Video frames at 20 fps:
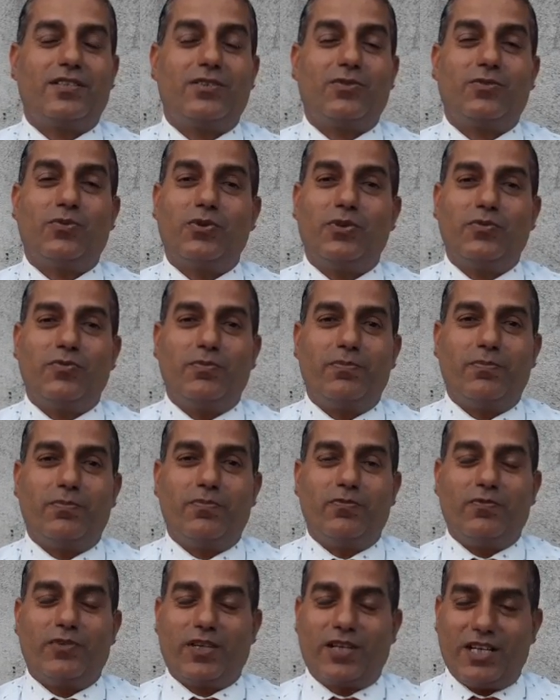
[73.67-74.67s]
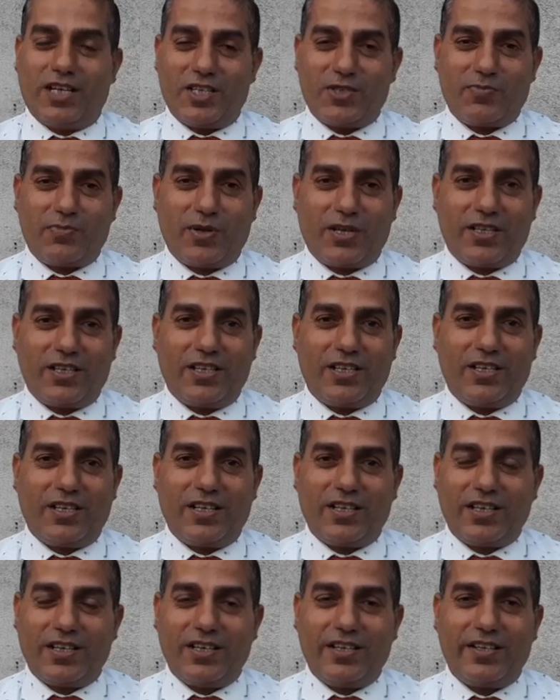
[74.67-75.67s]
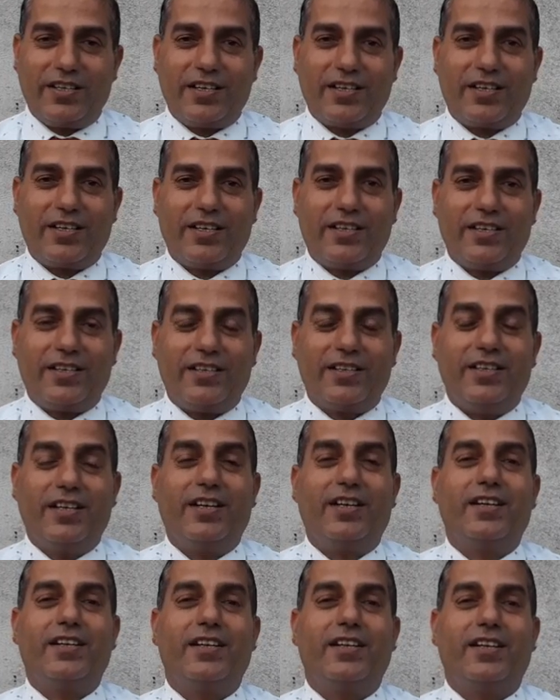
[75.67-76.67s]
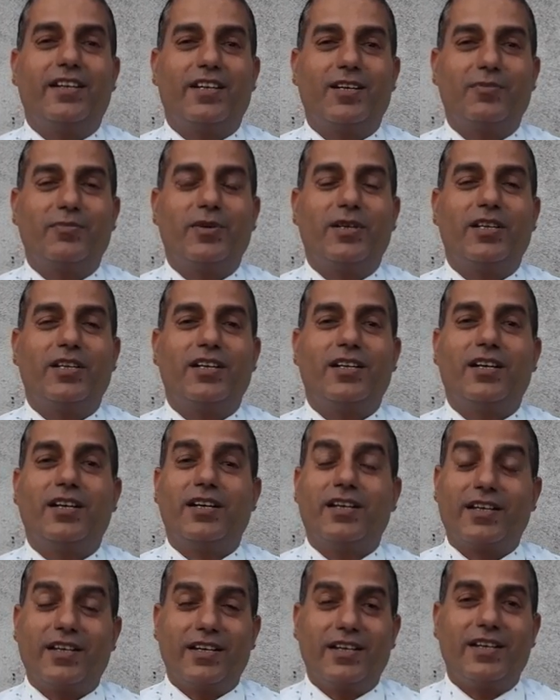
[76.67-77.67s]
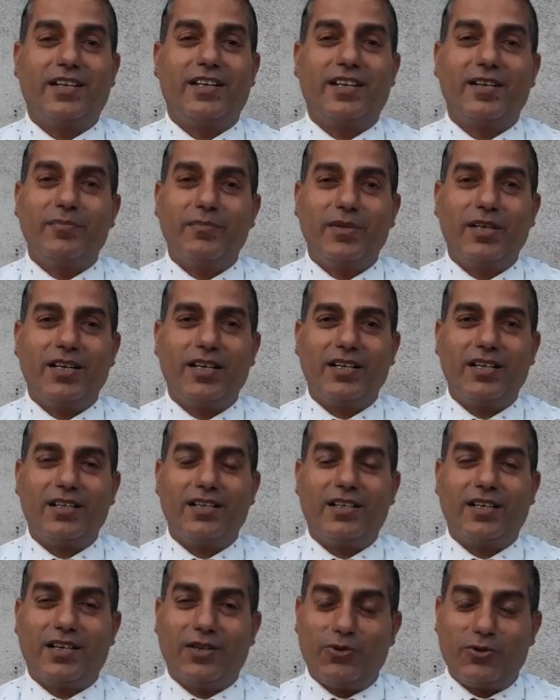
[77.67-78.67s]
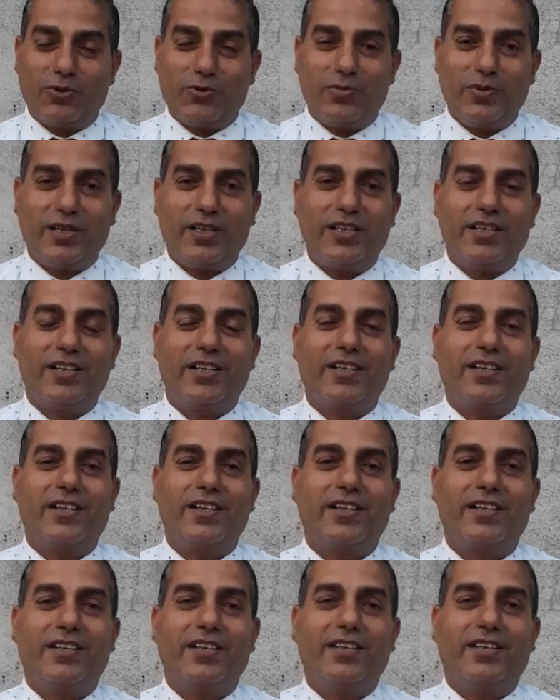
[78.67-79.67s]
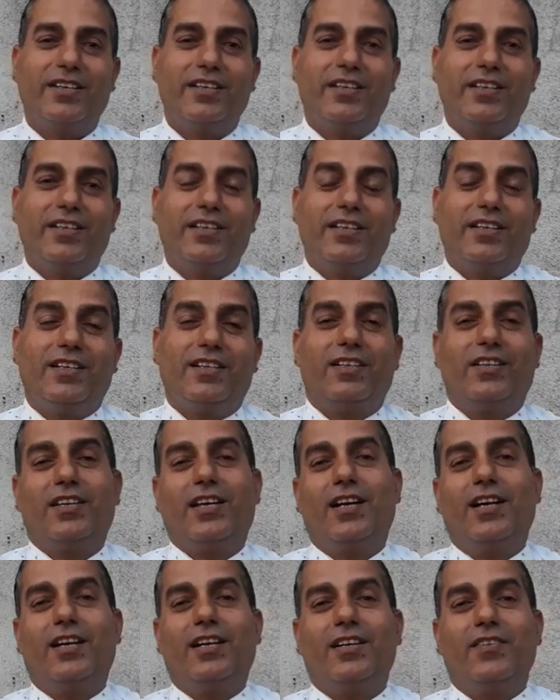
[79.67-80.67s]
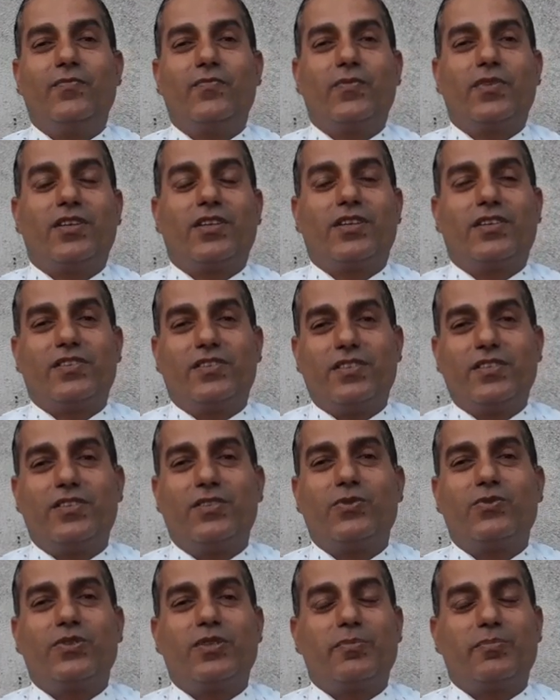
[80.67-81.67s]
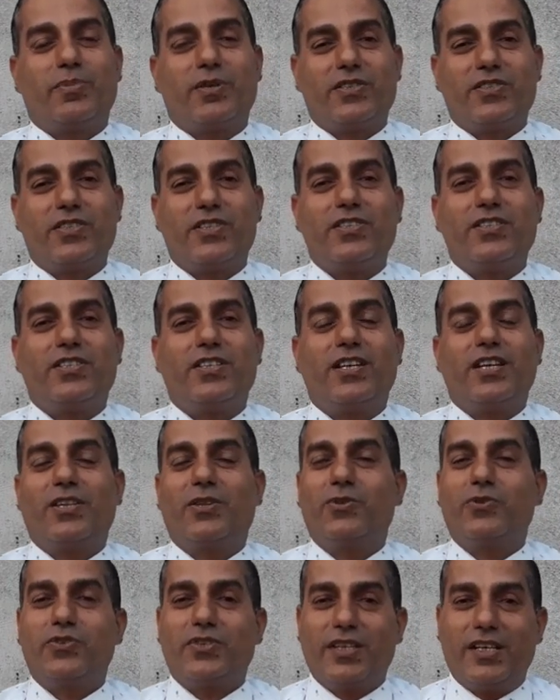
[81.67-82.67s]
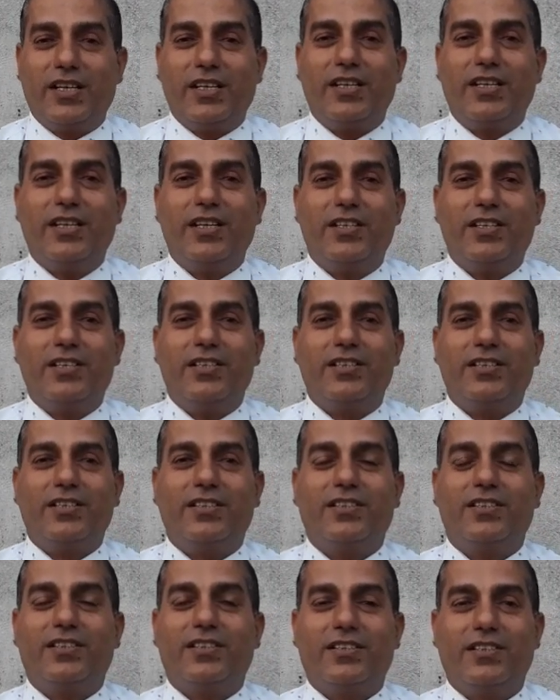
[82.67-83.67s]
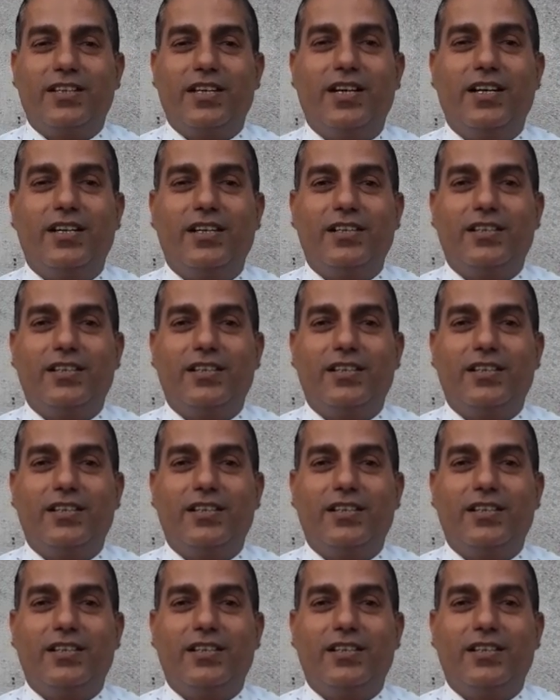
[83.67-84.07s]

कोई विकास प्राधिकरण का लेटर है या नगर पालिका नगर निगम का अलॉटमेंट लेटर है या किसी से उसने परचेज किया तो सेल डीड या